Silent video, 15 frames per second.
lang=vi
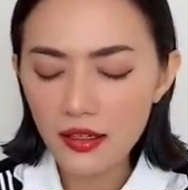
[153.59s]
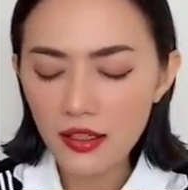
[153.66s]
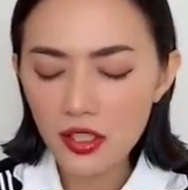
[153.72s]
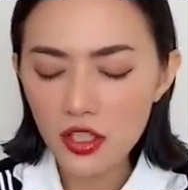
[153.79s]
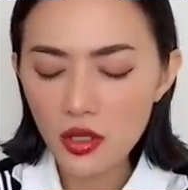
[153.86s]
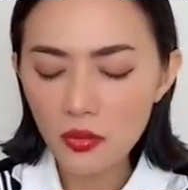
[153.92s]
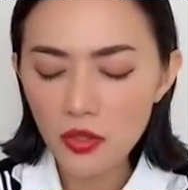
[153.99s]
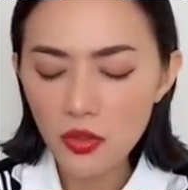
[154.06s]

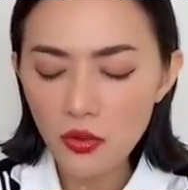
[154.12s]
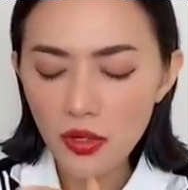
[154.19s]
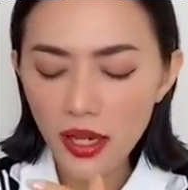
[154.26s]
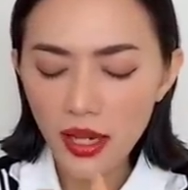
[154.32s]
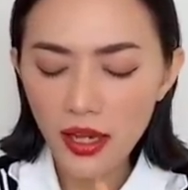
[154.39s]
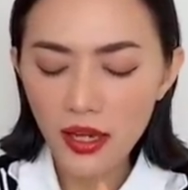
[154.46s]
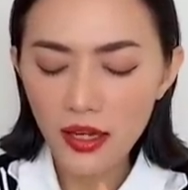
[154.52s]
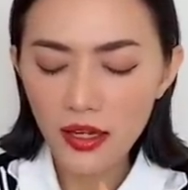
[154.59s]
trong
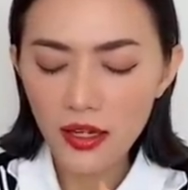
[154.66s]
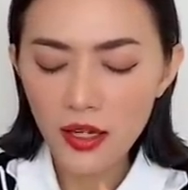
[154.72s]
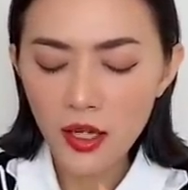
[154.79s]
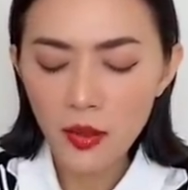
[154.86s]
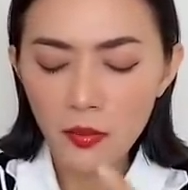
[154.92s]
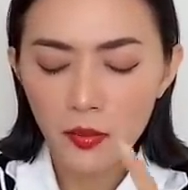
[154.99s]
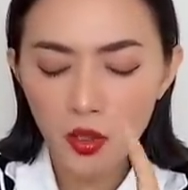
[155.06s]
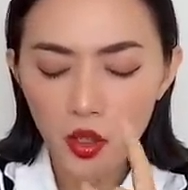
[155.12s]
yoga
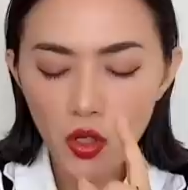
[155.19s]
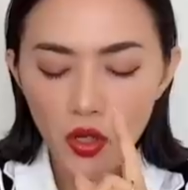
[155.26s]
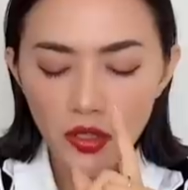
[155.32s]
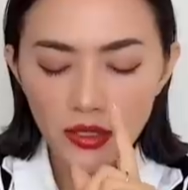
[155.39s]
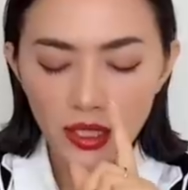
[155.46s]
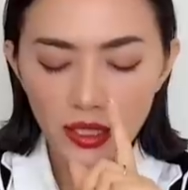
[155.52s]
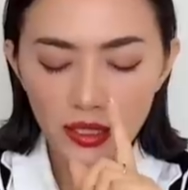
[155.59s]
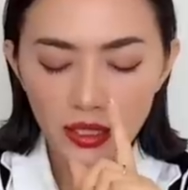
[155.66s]
mà nó có
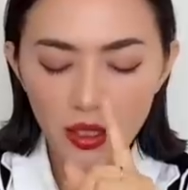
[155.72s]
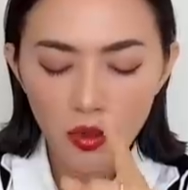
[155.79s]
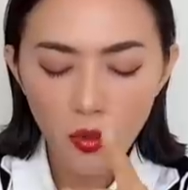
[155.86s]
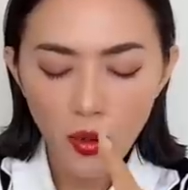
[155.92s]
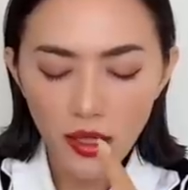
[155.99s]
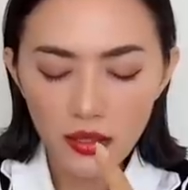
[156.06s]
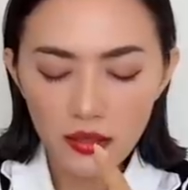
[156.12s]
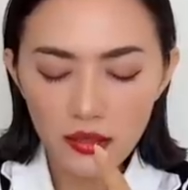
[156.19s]
thể kích
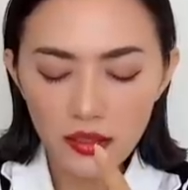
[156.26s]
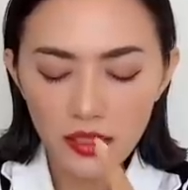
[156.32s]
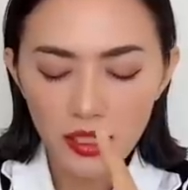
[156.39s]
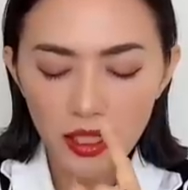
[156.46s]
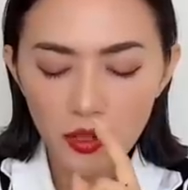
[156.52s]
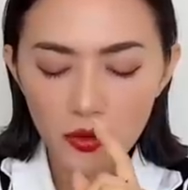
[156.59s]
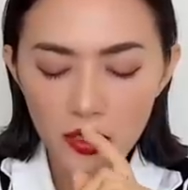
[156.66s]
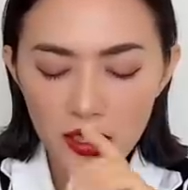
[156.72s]
hoạt được
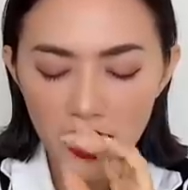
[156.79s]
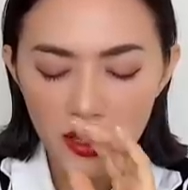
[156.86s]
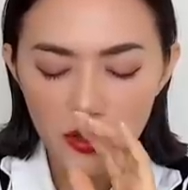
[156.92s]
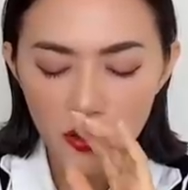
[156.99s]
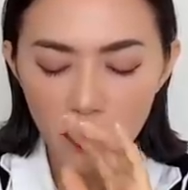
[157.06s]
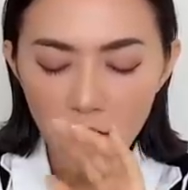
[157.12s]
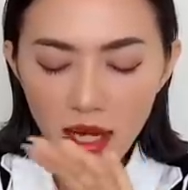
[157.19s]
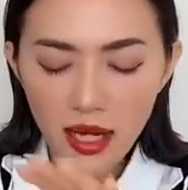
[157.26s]
cái luân xa
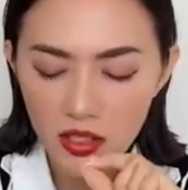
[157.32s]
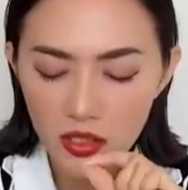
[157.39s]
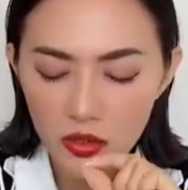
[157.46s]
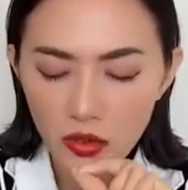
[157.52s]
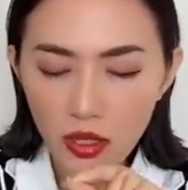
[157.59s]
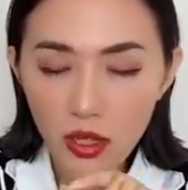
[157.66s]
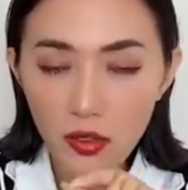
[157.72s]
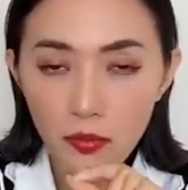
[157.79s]
số 3
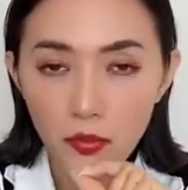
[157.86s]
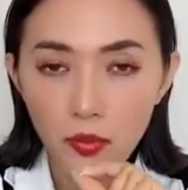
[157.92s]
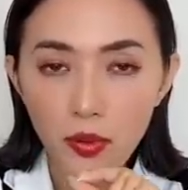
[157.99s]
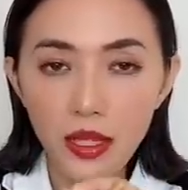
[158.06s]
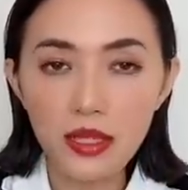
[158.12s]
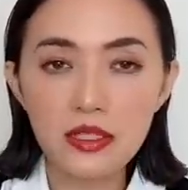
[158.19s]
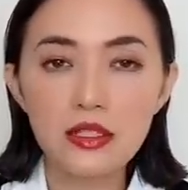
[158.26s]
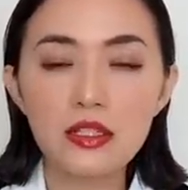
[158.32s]
solar
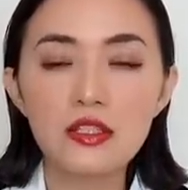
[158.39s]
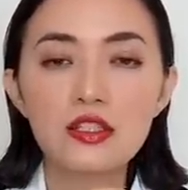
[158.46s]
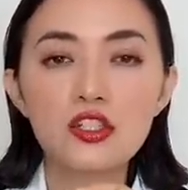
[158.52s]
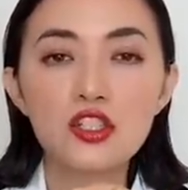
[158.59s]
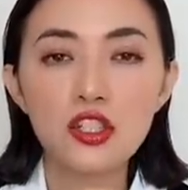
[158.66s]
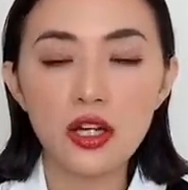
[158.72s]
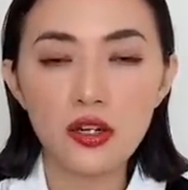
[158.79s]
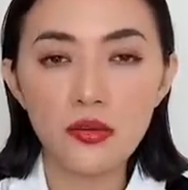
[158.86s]
plexus
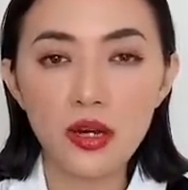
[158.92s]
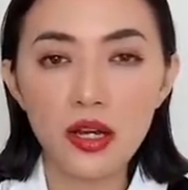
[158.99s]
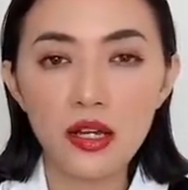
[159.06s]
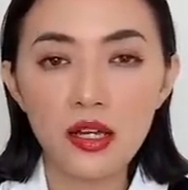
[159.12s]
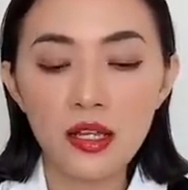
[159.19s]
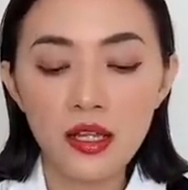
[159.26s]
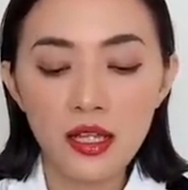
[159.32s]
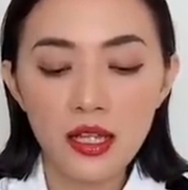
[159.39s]
chakra
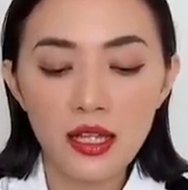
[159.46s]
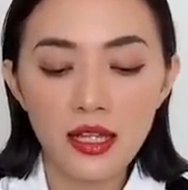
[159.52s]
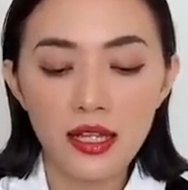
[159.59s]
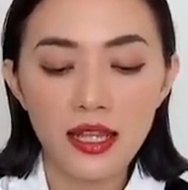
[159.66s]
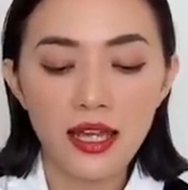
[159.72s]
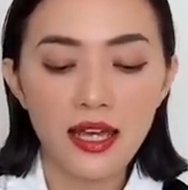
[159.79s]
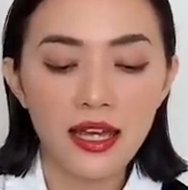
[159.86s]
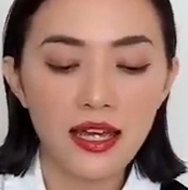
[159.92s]

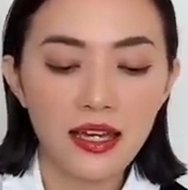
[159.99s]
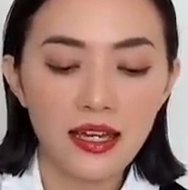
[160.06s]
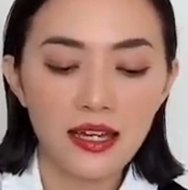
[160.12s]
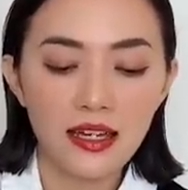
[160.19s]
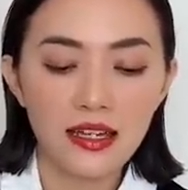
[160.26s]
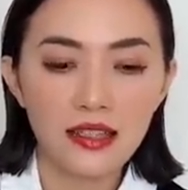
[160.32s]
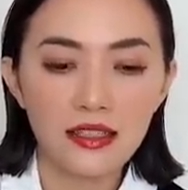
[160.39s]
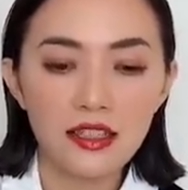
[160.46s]

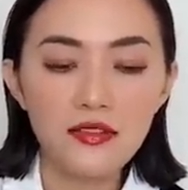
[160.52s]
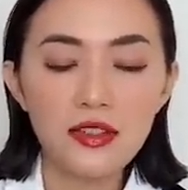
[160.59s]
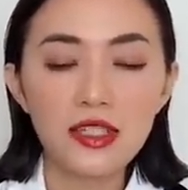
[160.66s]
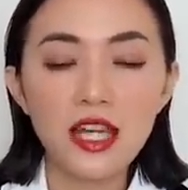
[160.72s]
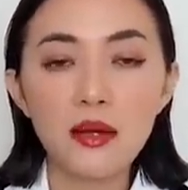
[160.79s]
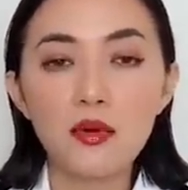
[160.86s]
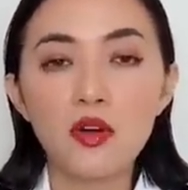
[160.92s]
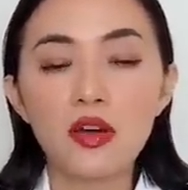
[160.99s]
là tiếng Việt
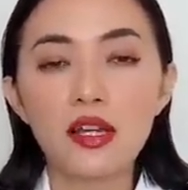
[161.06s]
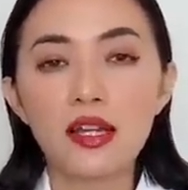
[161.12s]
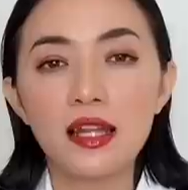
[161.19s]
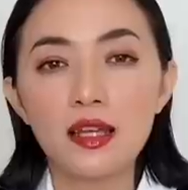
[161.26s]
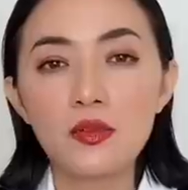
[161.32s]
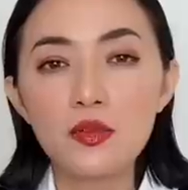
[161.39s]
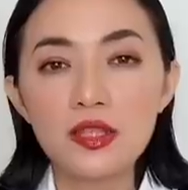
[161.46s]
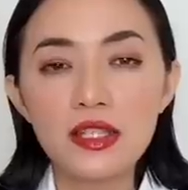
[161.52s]
Nam gọi là
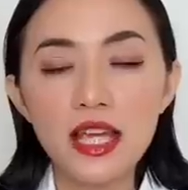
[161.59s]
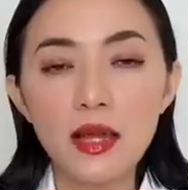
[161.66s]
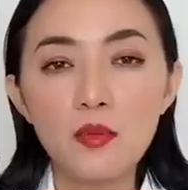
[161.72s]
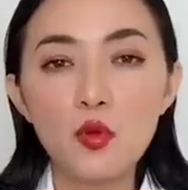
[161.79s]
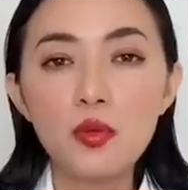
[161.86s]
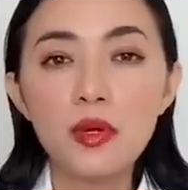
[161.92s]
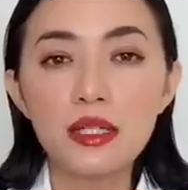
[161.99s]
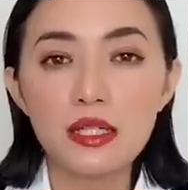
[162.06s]
luân xa
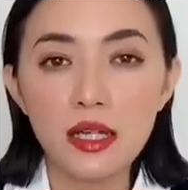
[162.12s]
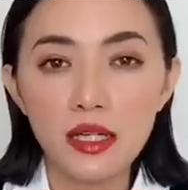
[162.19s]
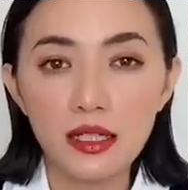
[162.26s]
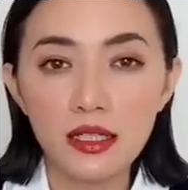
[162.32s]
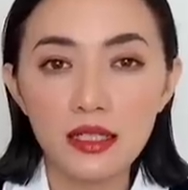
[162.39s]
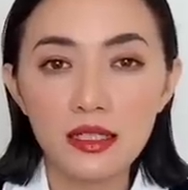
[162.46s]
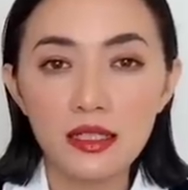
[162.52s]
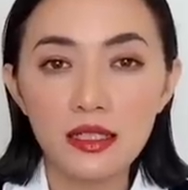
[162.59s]
búi mặt trời
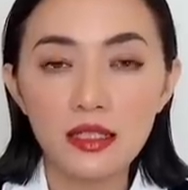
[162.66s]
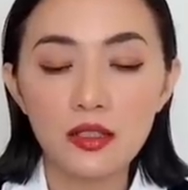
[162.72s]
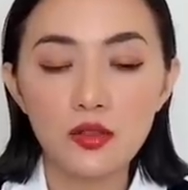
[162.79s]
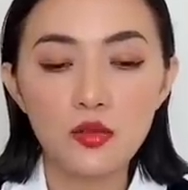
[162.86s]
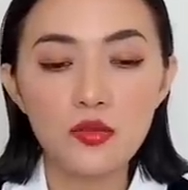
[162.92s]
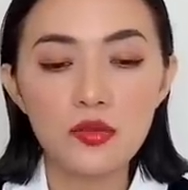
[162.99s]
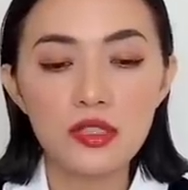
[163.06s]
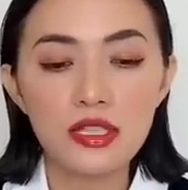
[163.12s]

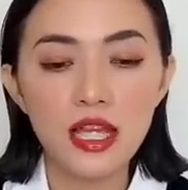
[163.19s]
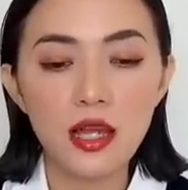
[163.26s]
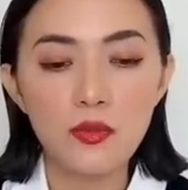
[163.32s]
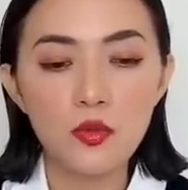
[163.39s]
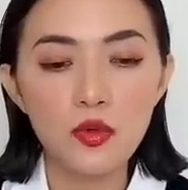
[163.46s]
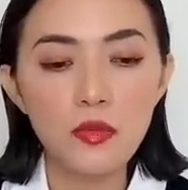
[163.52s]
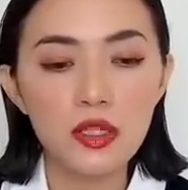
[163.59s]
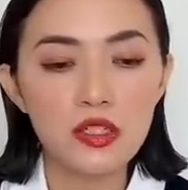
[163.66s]
luân xa
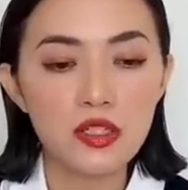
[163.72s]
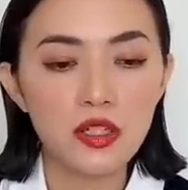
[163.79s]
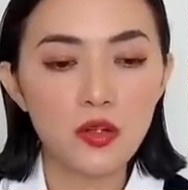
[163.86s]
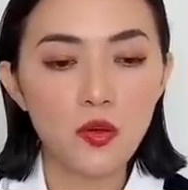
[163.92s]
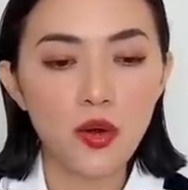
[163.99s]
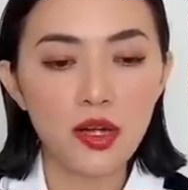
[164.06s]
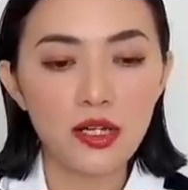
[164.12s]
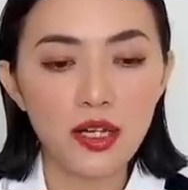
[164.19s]
búi mặt trời
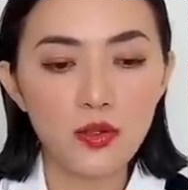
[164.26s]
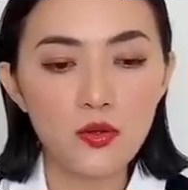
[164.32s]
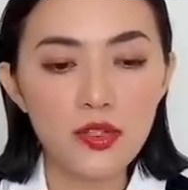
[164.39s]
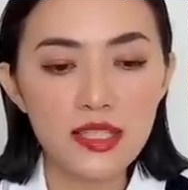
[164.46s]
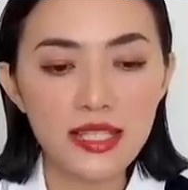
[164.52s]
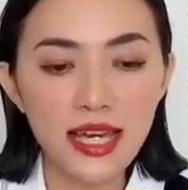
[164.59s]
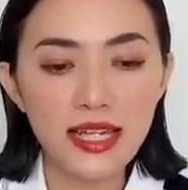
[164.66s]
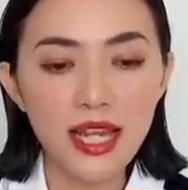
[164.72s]
hoặc là luân
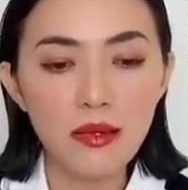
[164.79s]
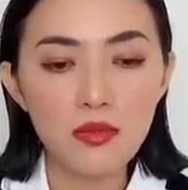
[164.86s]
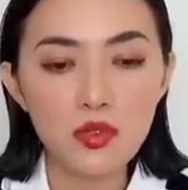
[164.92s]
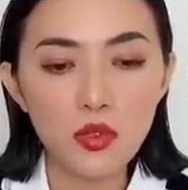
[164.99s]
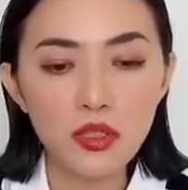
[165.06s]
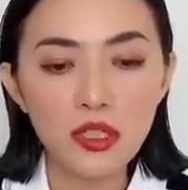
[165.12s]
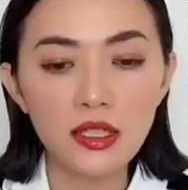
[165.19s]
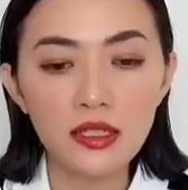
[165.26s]
xa đám
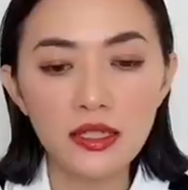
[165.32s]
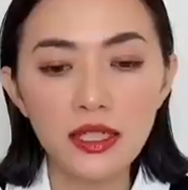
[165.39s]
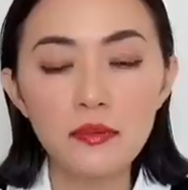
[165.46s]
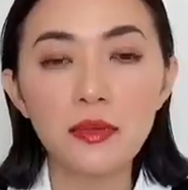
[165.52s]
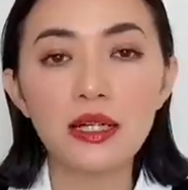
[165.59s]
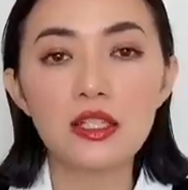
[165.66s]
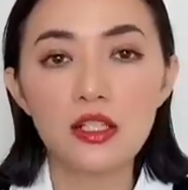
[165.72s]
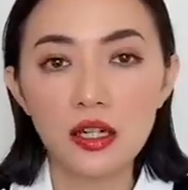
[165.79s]
rối thần kinh
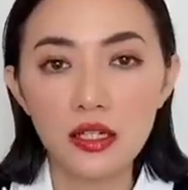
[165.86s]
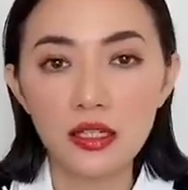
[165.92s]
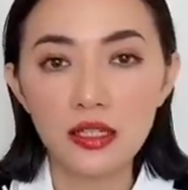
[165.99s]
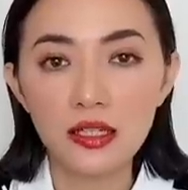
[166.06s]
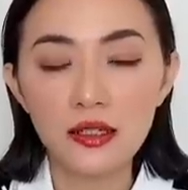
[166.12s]
mặt trời